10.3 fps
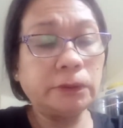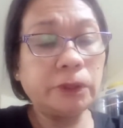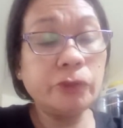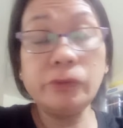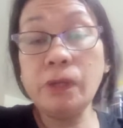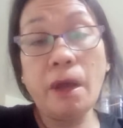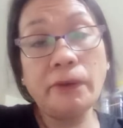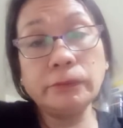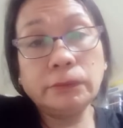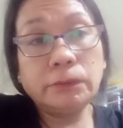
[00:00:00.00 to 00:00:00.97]
Yun lang.
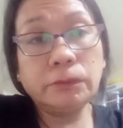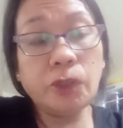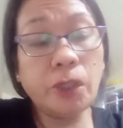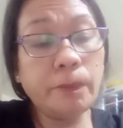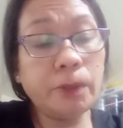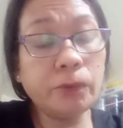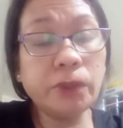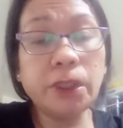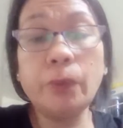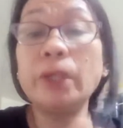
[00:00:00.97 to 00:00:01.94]
Wala naman akong
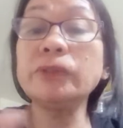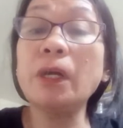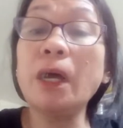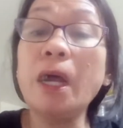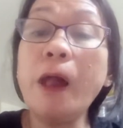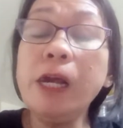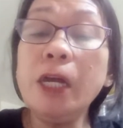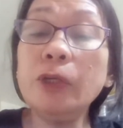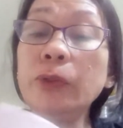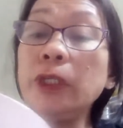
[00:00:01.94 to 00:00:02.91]
ginawa. At saka,
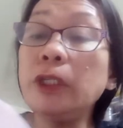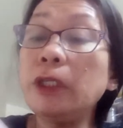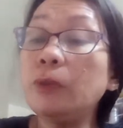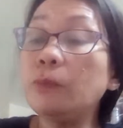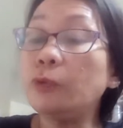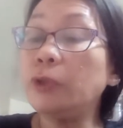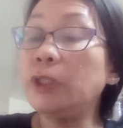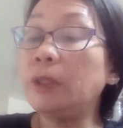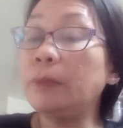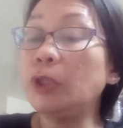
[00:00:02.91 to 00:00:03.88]
yung iniinom ko,
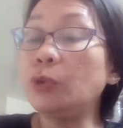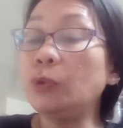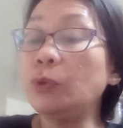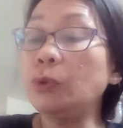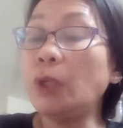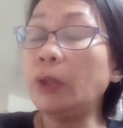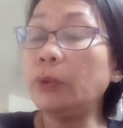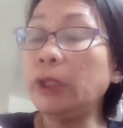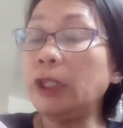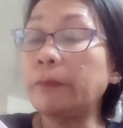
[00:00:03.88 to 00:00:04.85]
hindi naman ito,
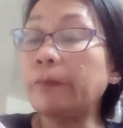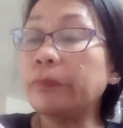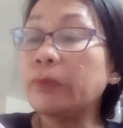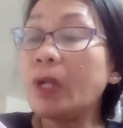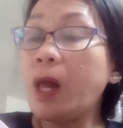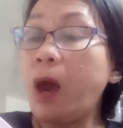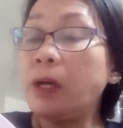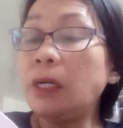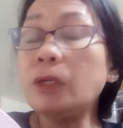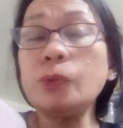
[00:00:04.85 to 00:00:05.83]
ano eh.
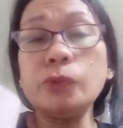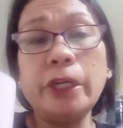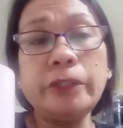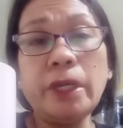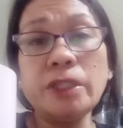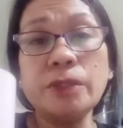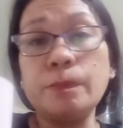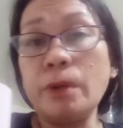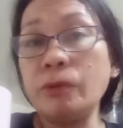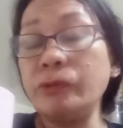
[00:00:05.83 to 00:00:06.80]
Ang kulay niya is
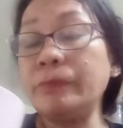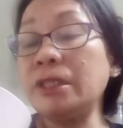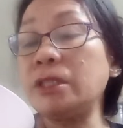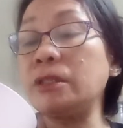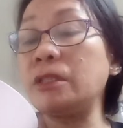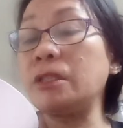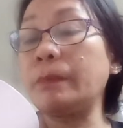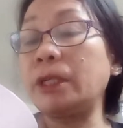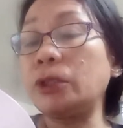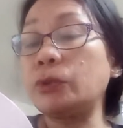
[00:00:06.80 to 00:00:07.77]
brown naman eh. Hindi
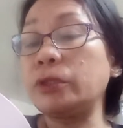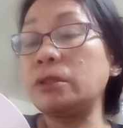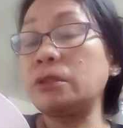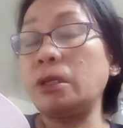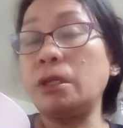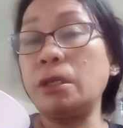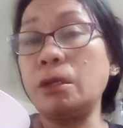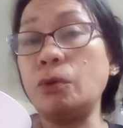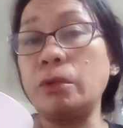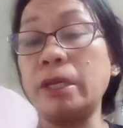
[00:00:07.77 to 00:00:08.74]
naman ito is si kulay